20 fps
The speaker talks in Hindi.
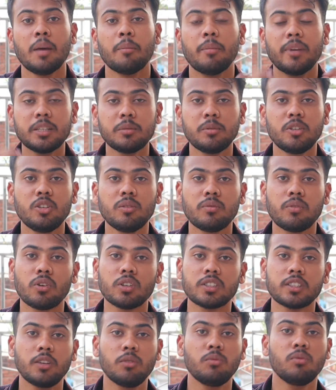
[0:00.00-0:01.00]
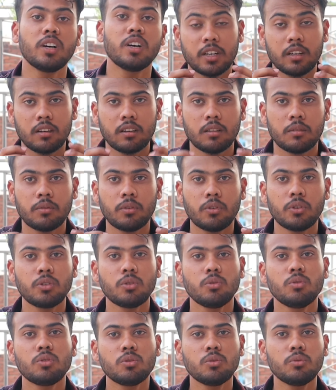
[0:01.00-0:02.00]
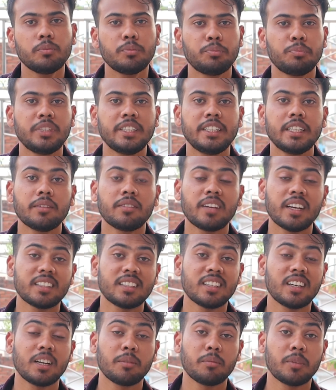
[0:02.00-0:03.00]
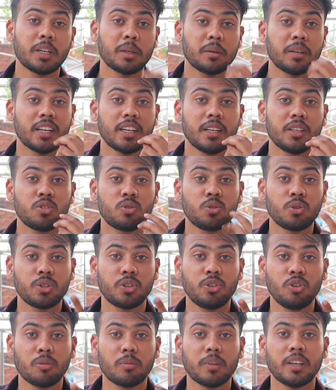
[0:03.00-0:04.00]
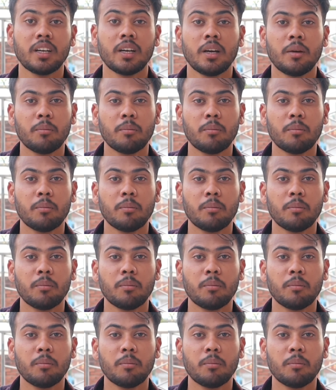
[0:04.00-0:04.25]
मैं इस वीडियो में फोकस करूंगा कि फ़ोटो टू पीडीएफ कैसे कन्वर्ट करें चुटकियों में